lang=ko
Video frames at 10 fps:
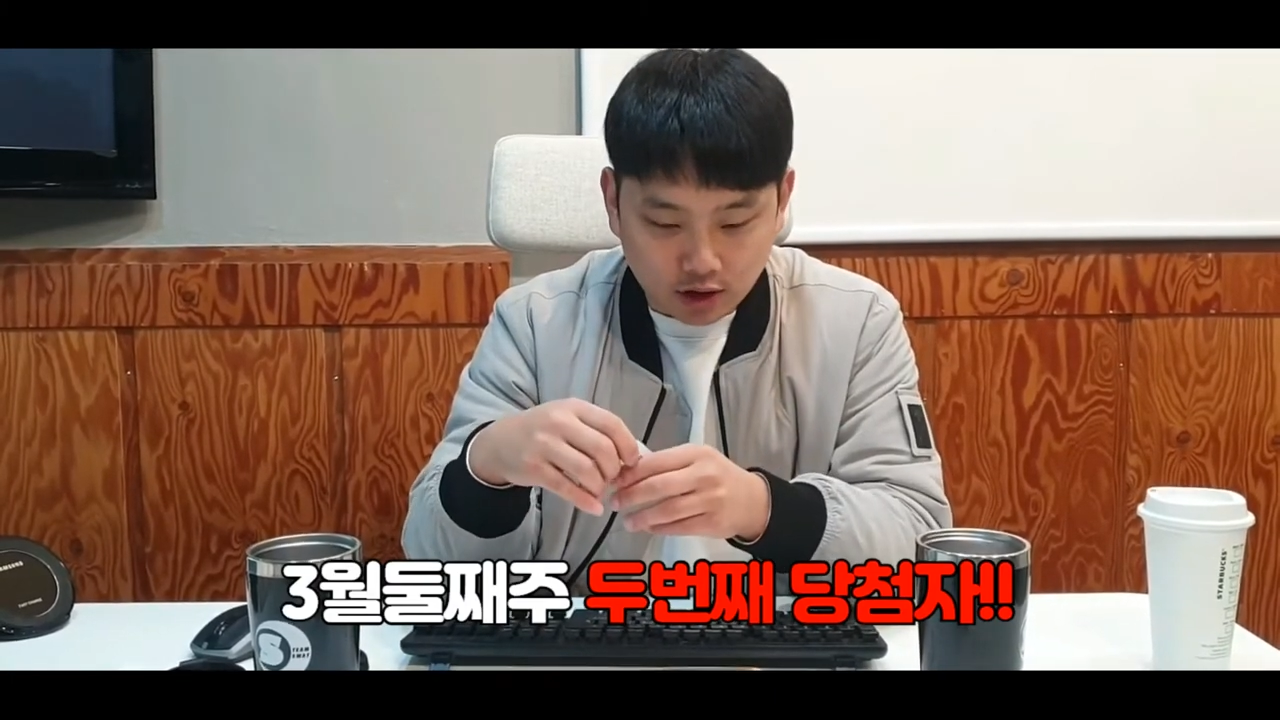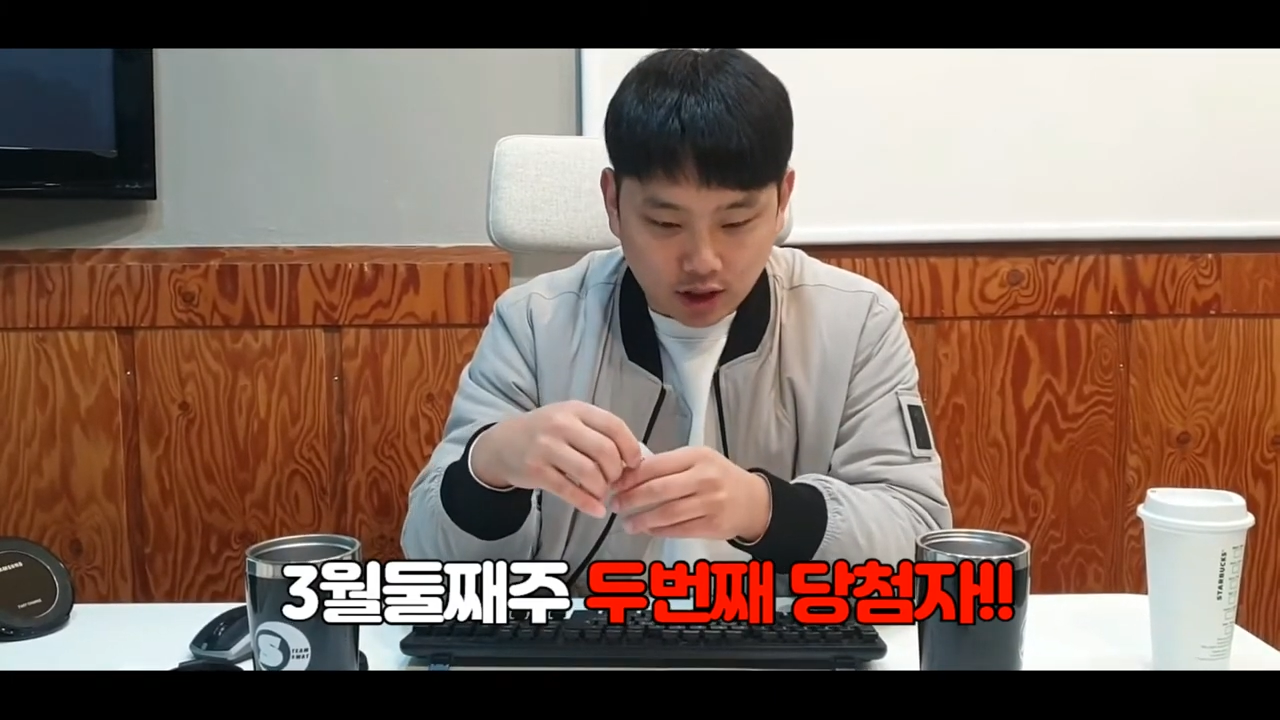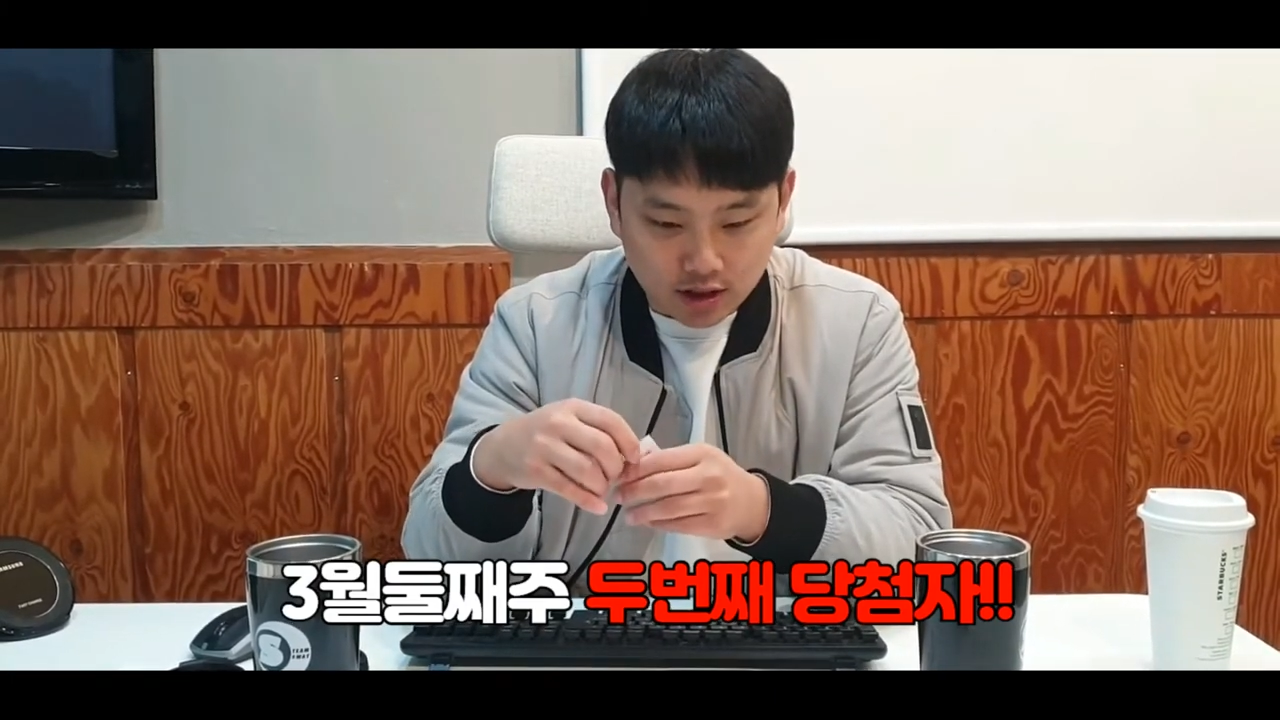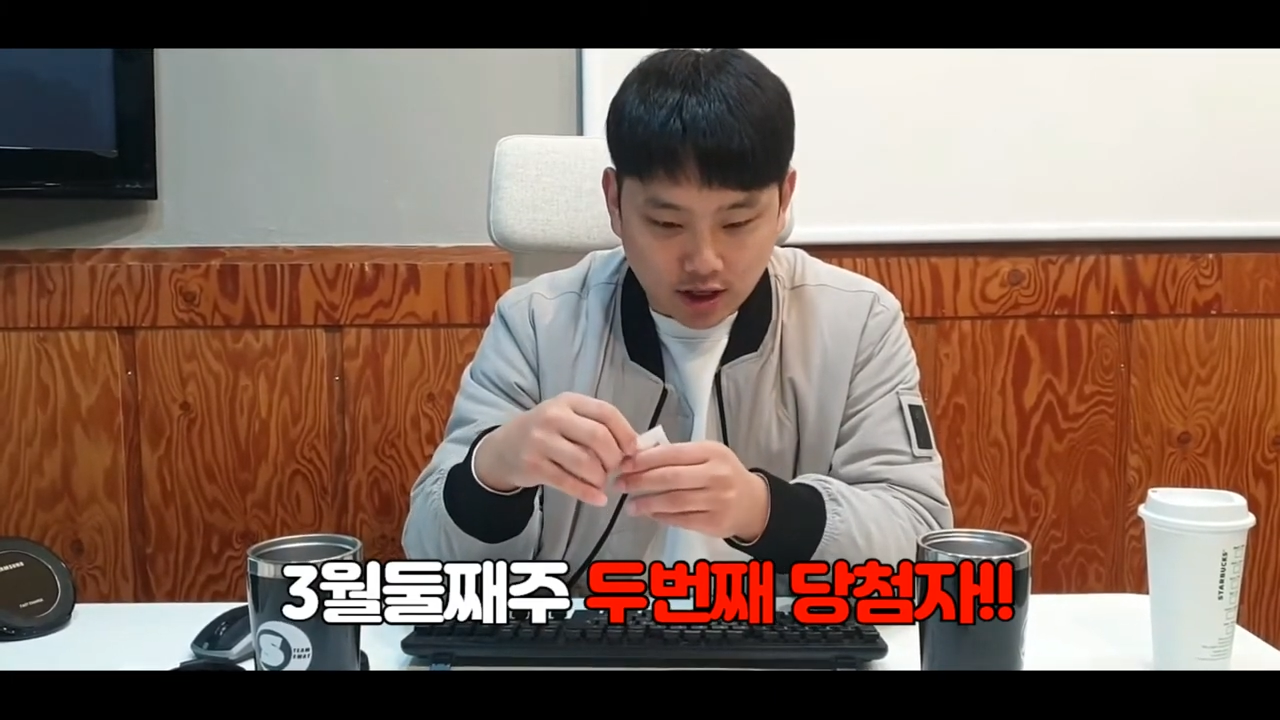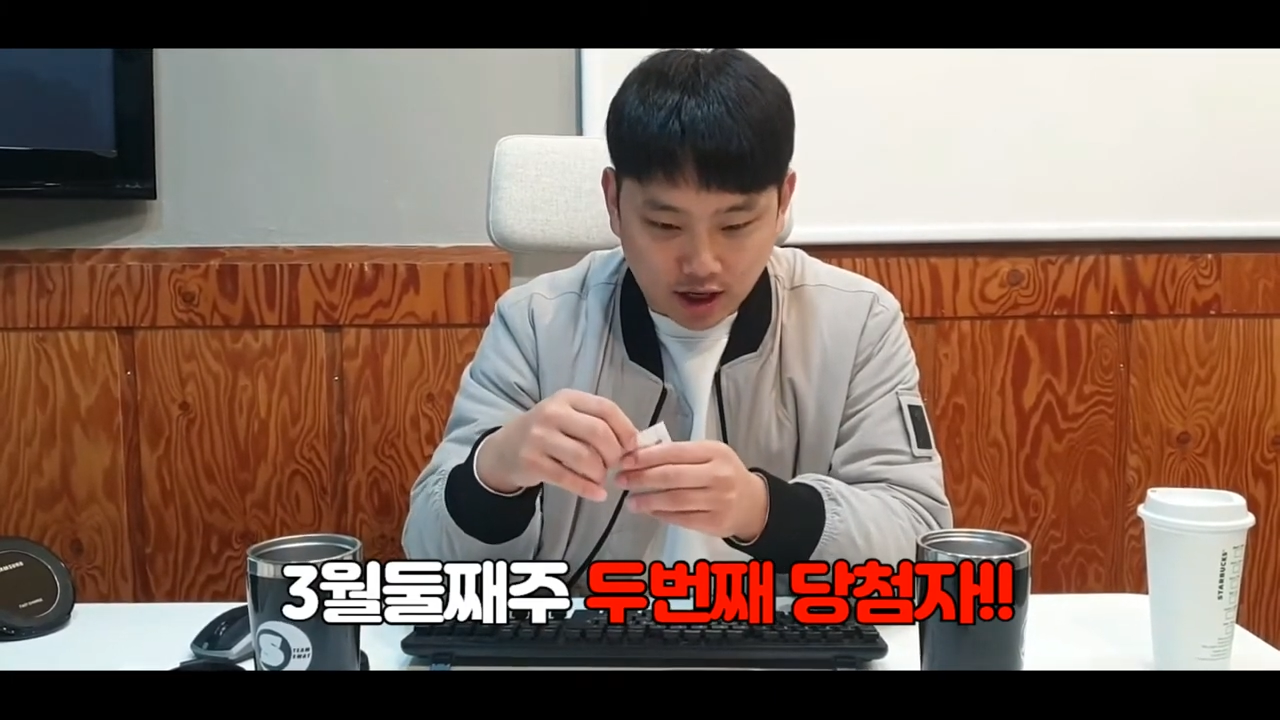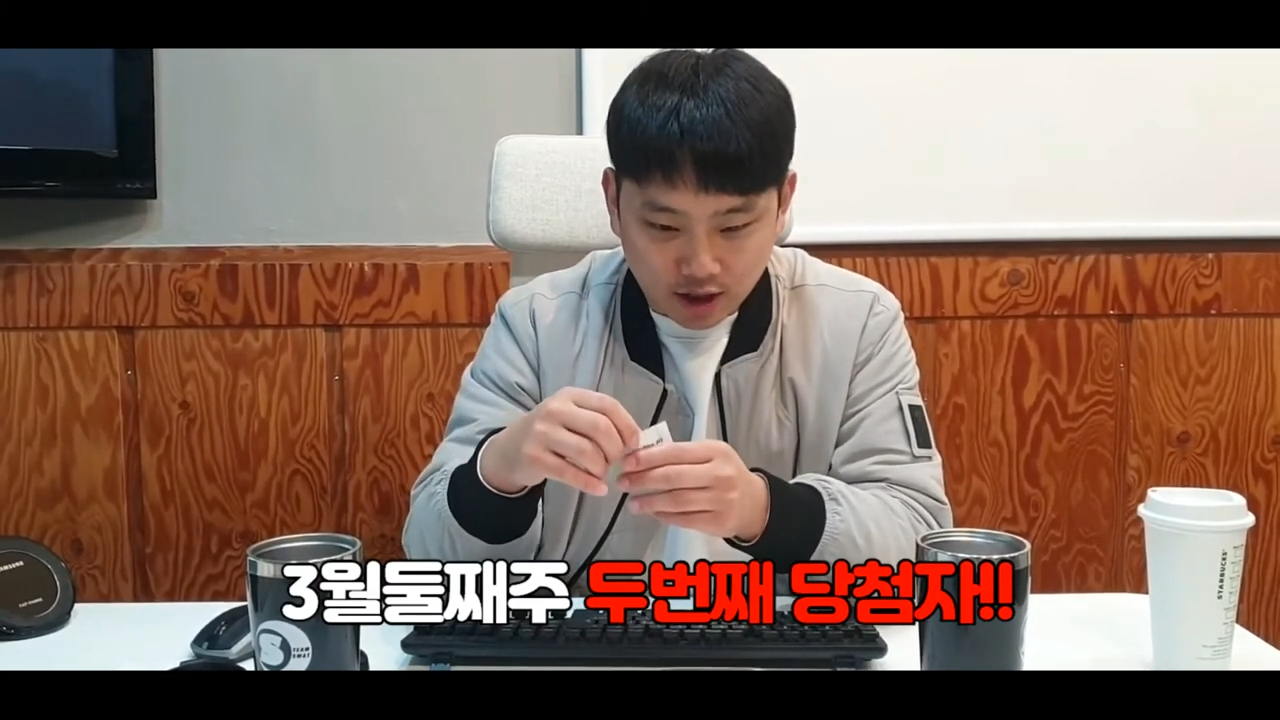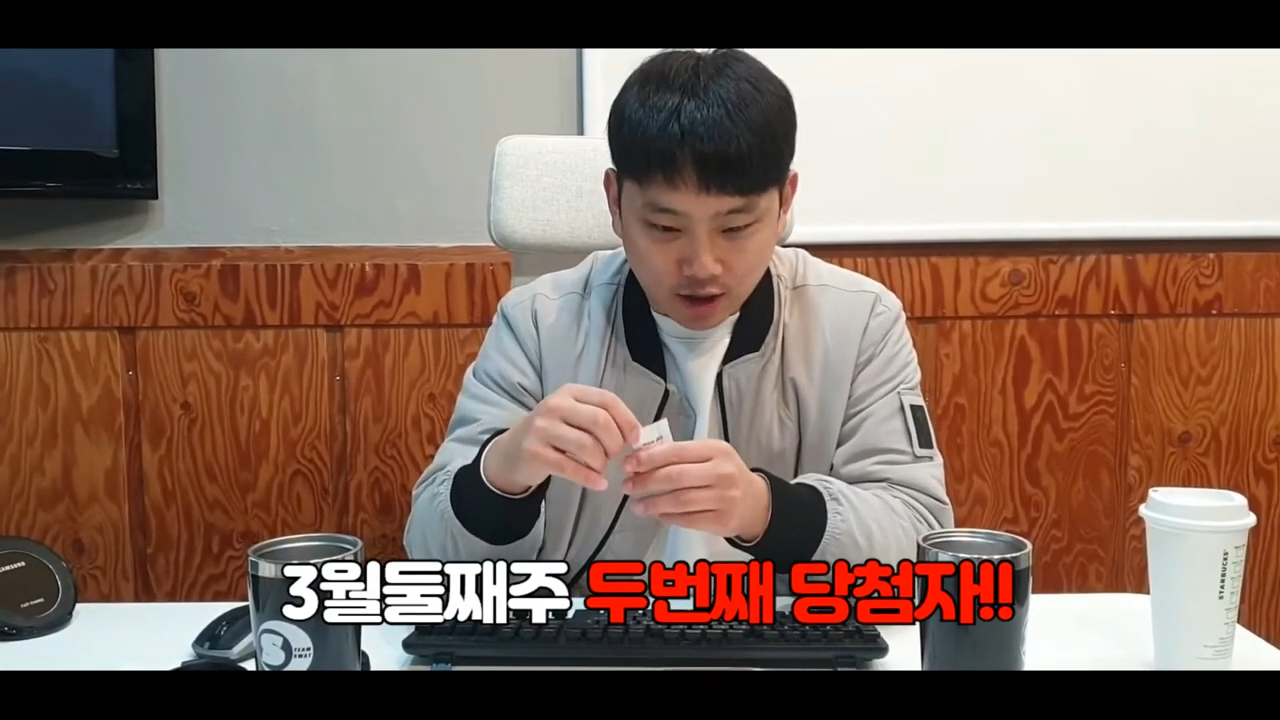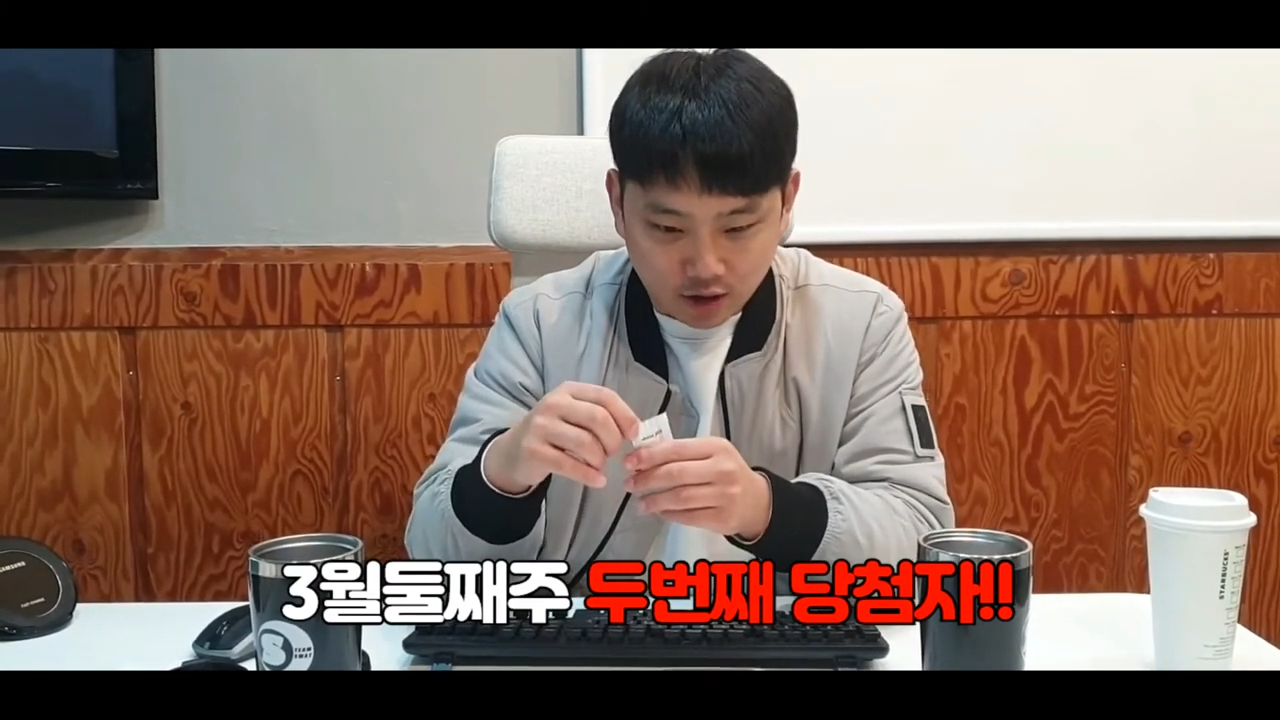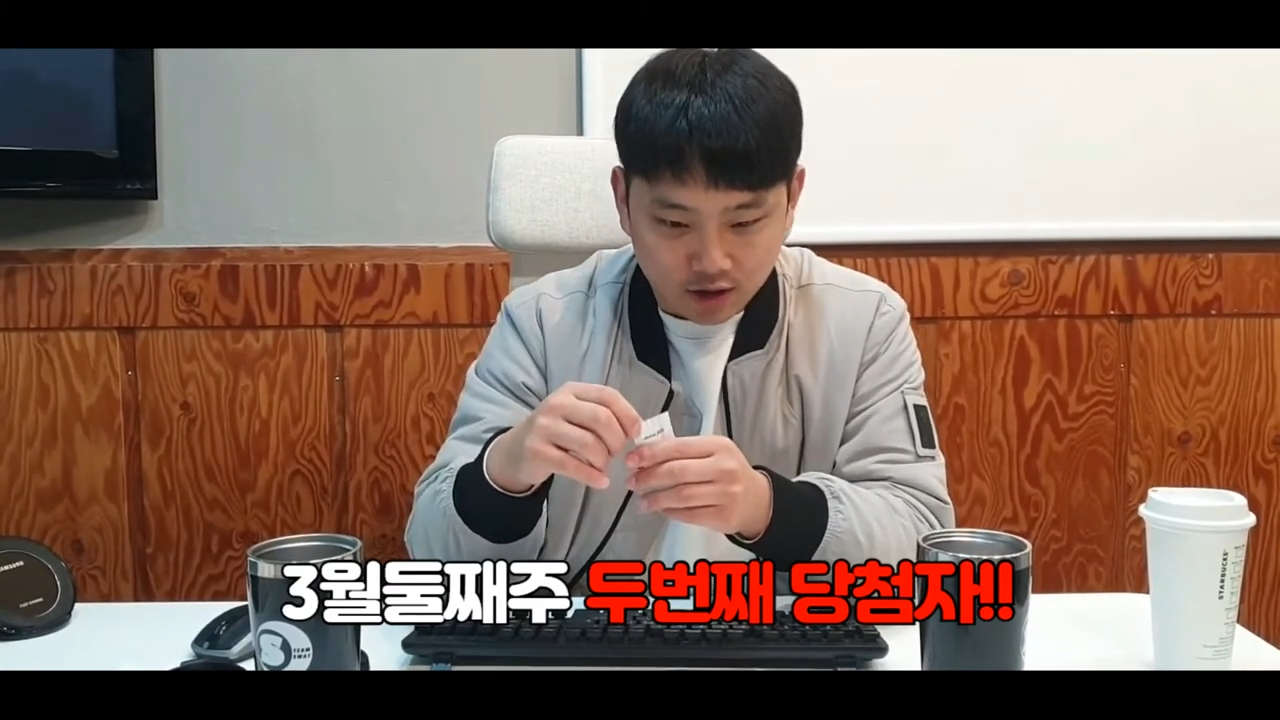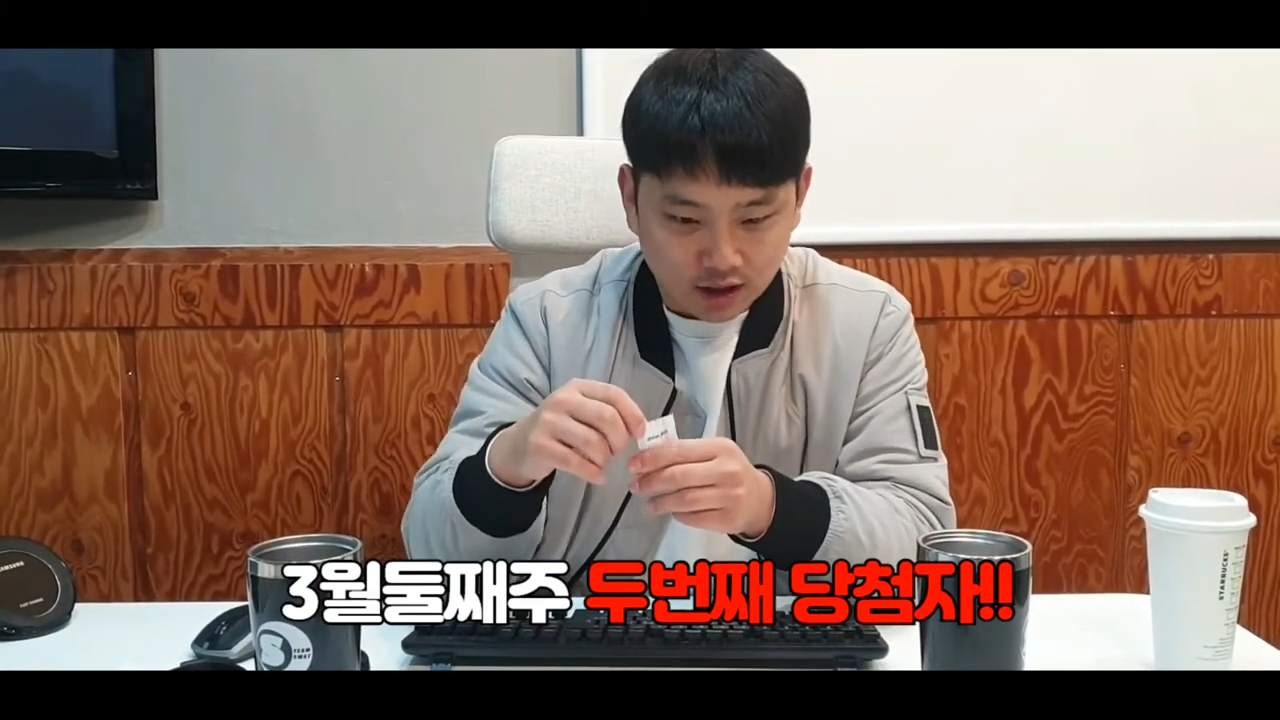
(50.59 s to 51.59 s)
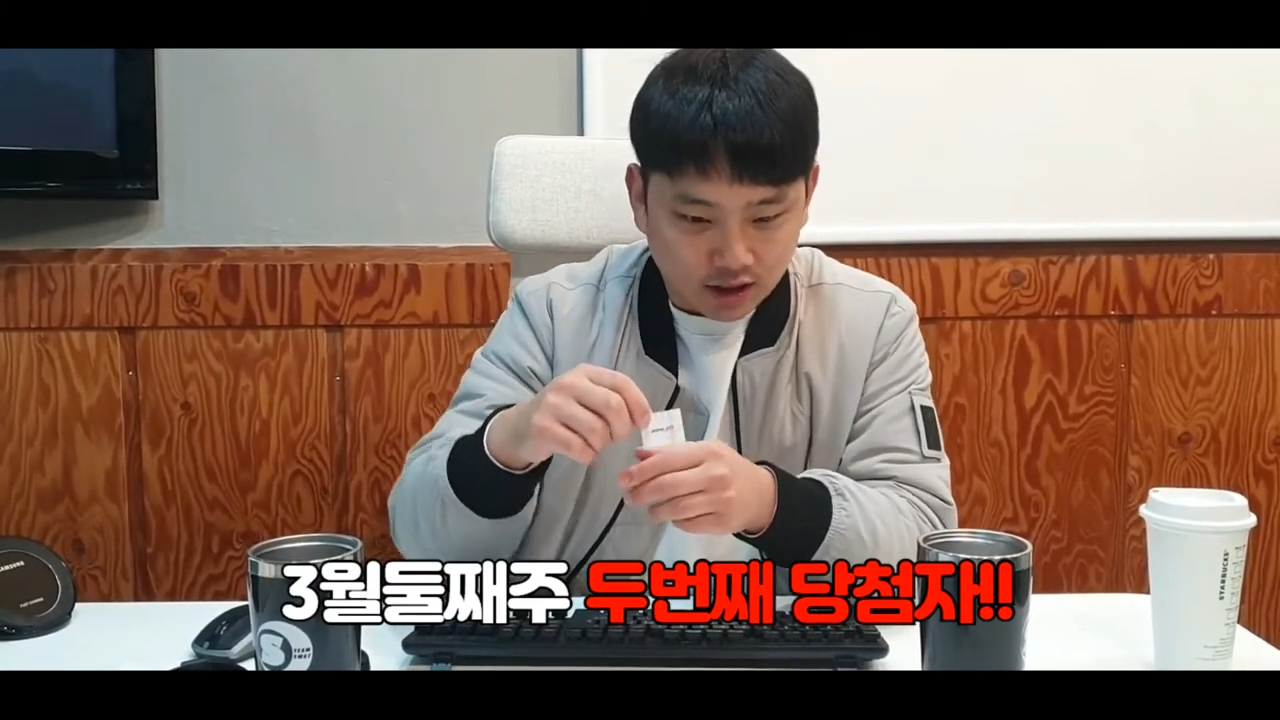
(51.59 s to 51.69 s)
스와트 학생이 아니에요.